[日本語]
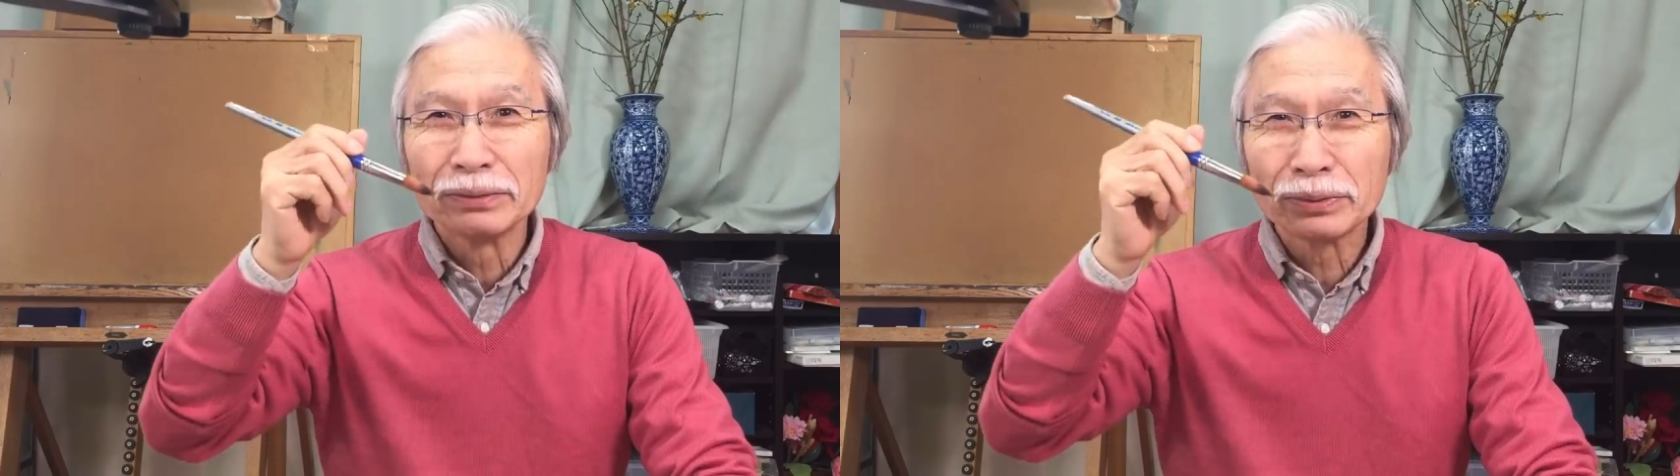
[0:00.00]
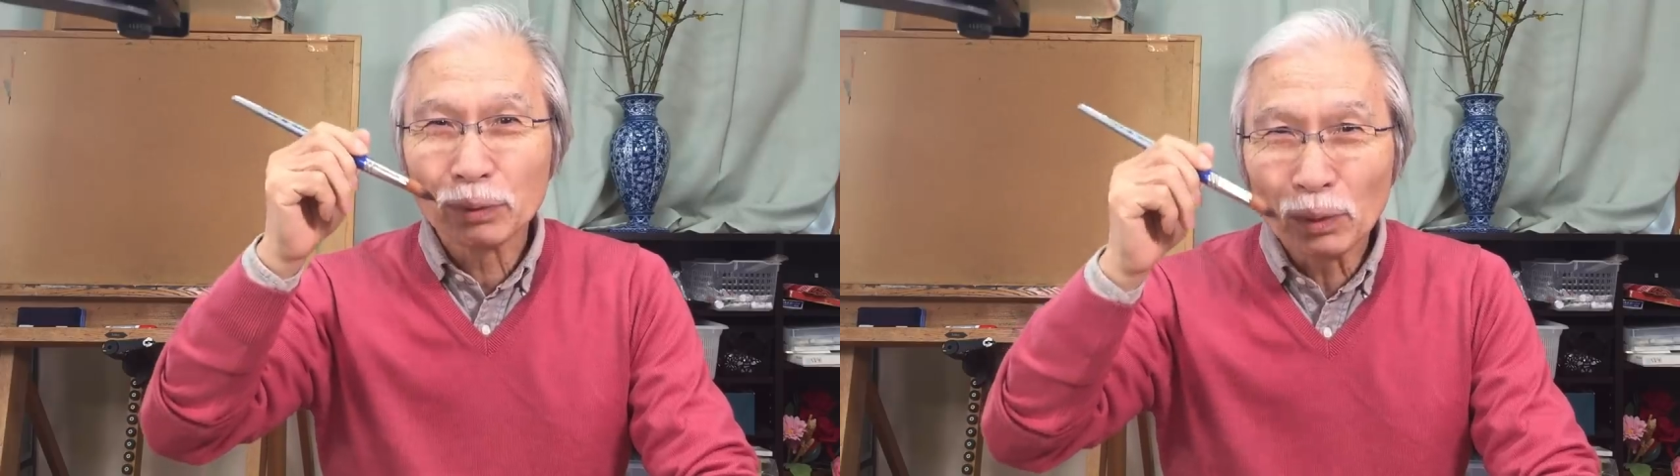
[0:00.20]

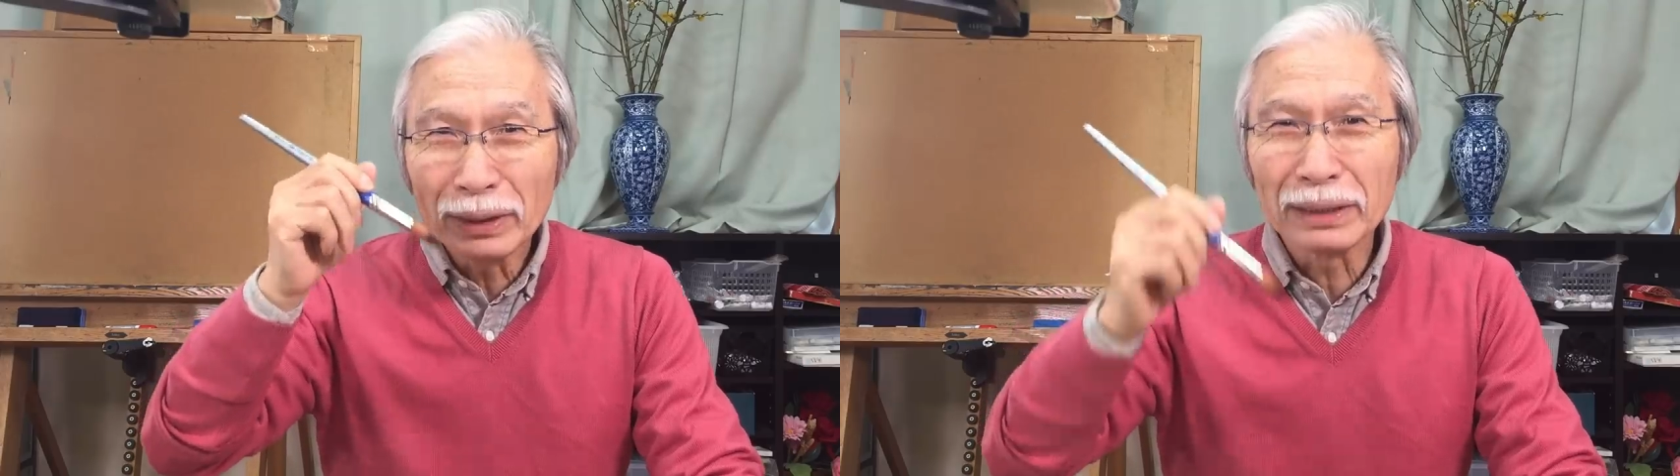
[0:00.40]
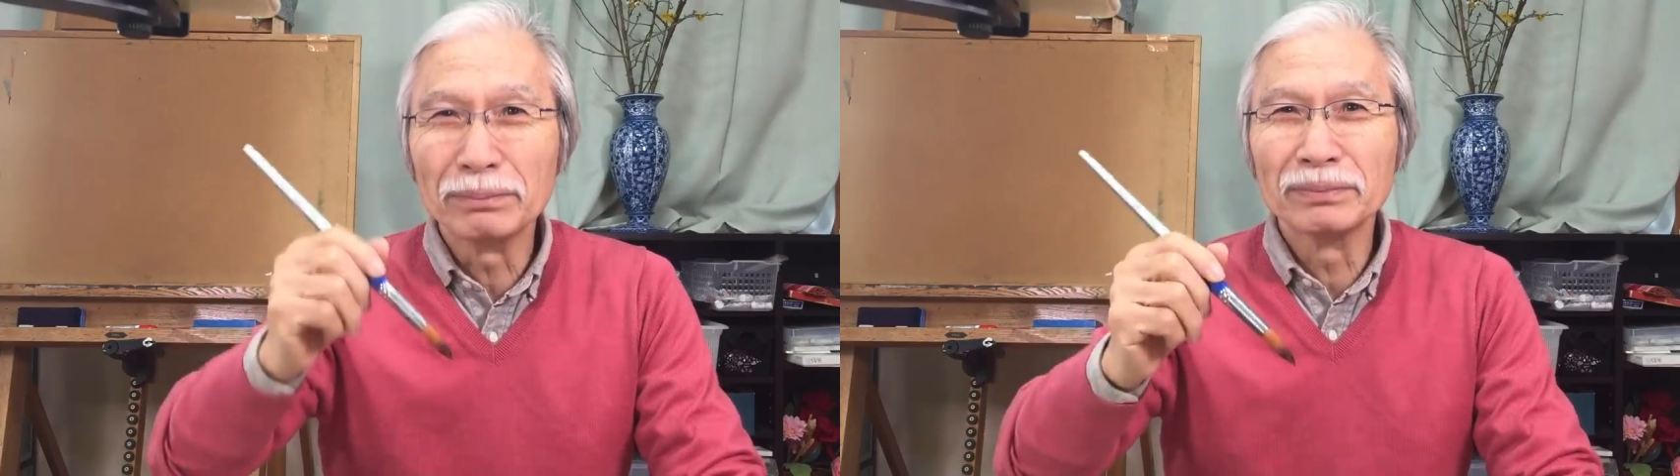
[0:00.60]

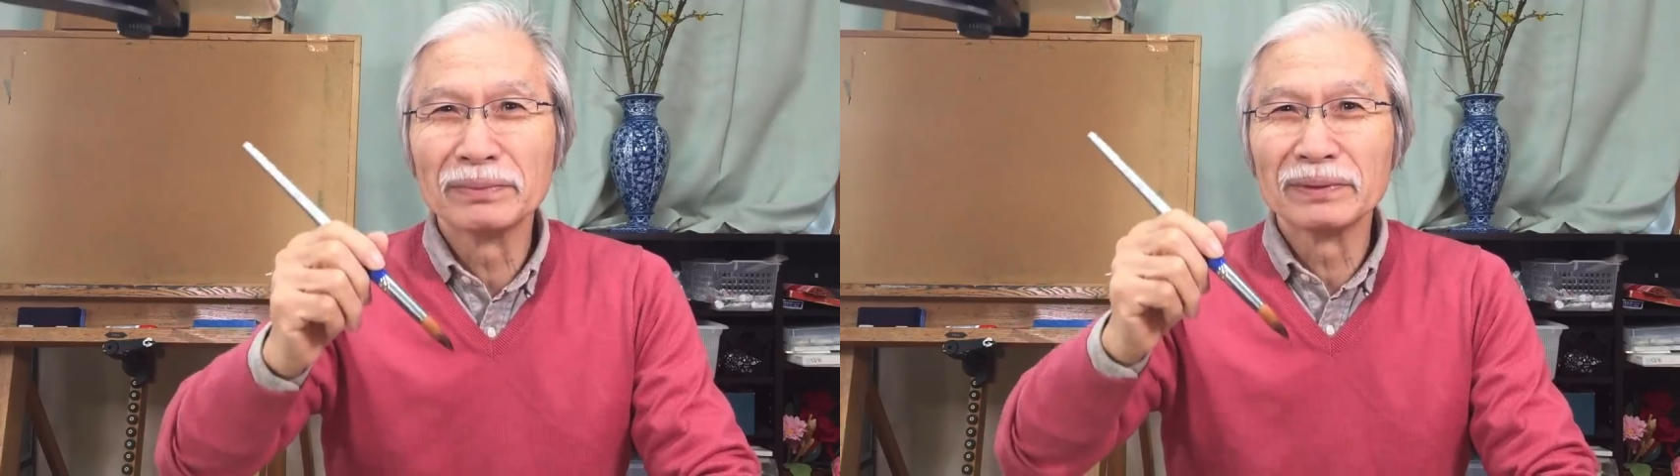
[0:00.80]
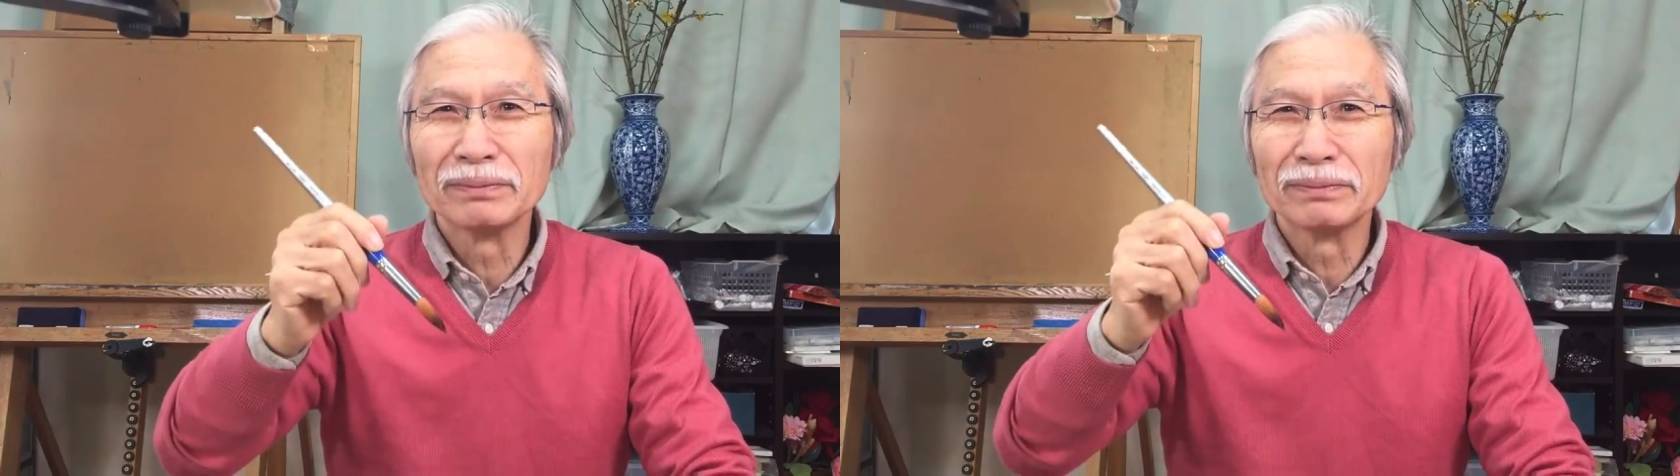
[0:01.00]
太い
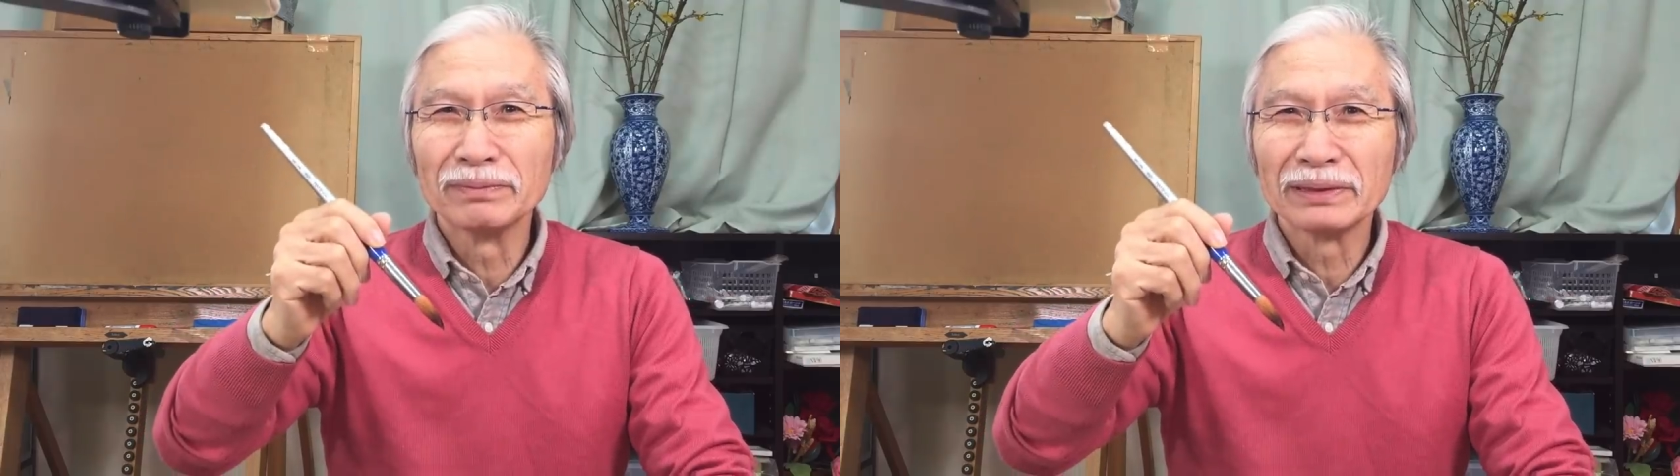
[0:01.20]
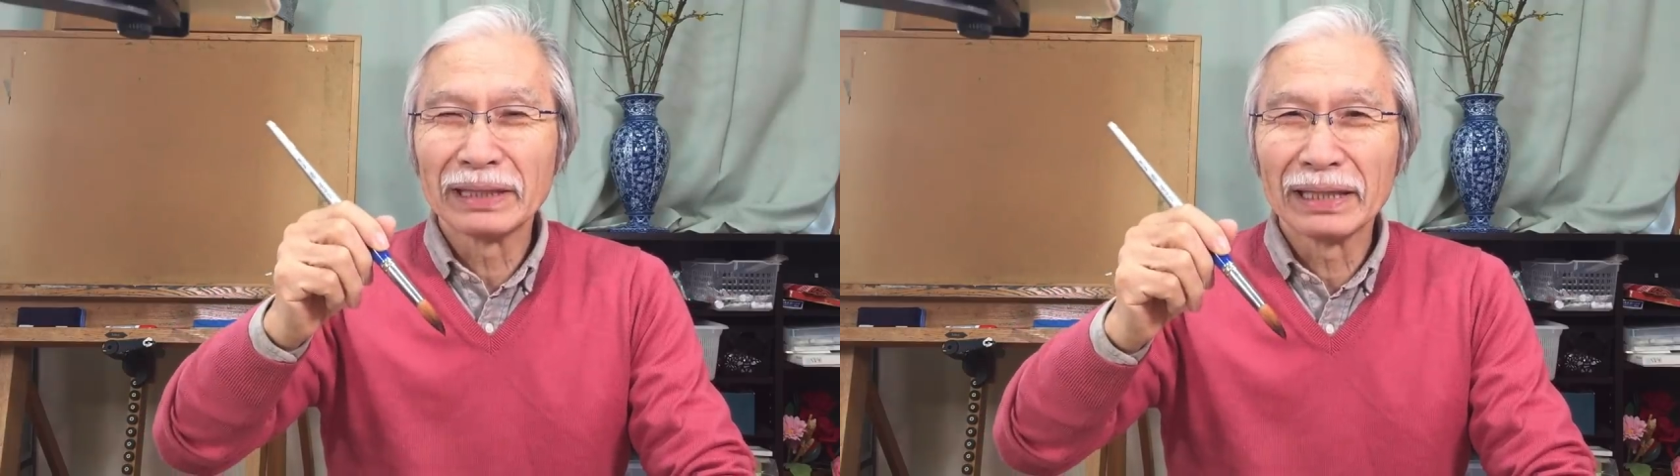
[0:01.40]

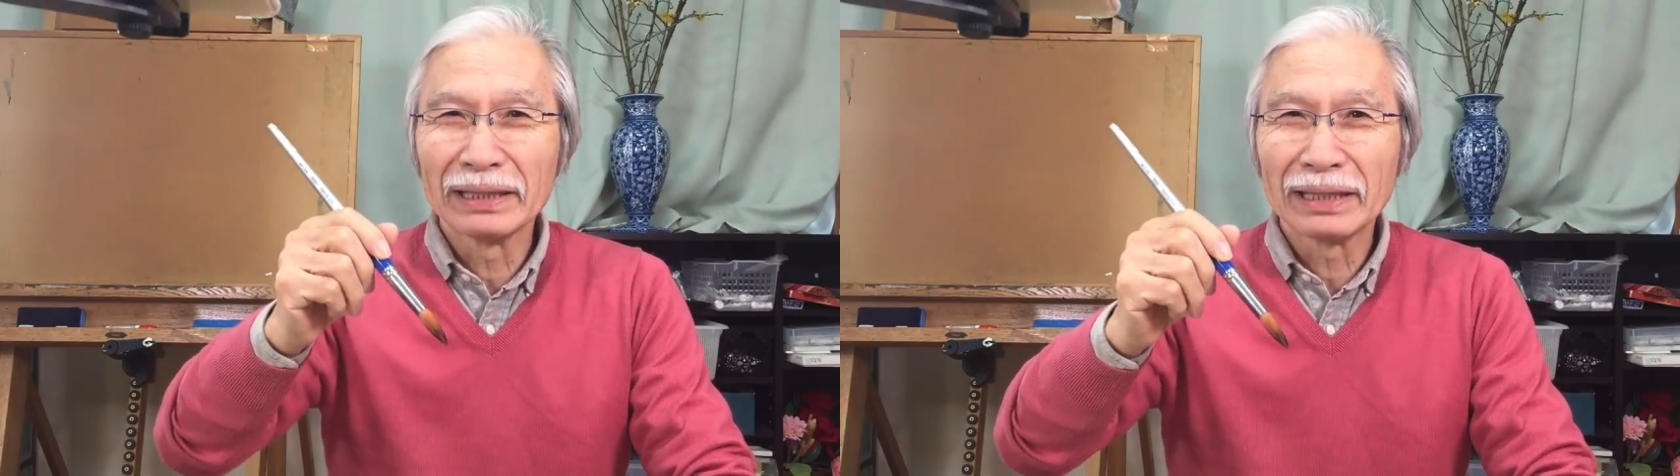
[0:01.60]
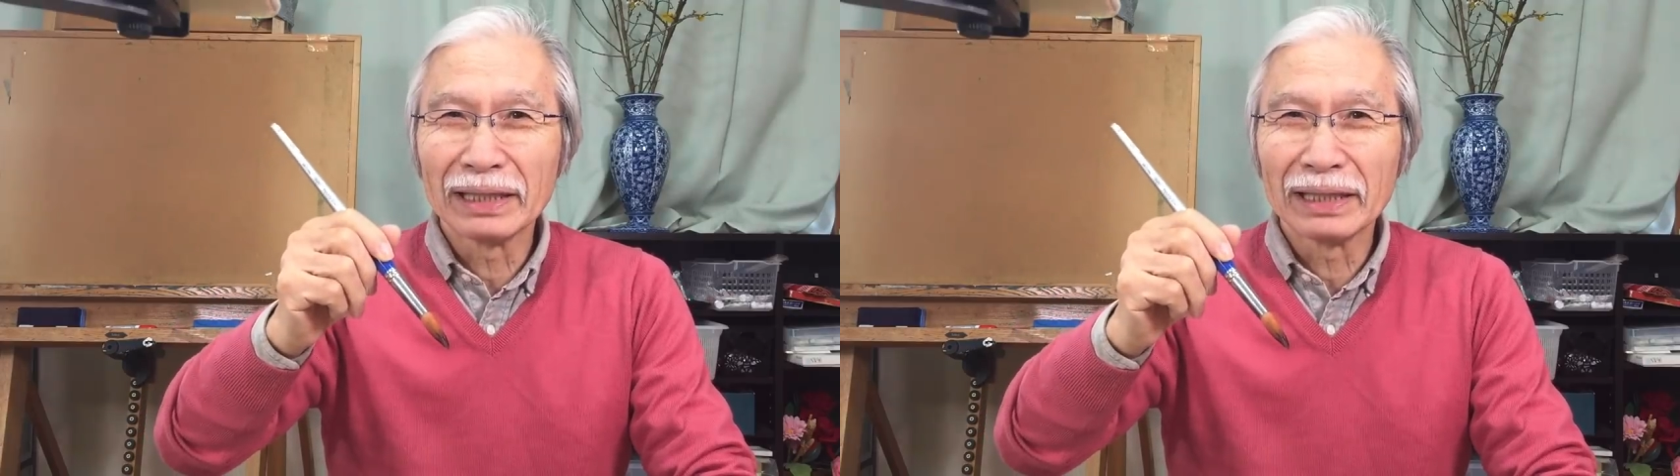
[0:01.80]
線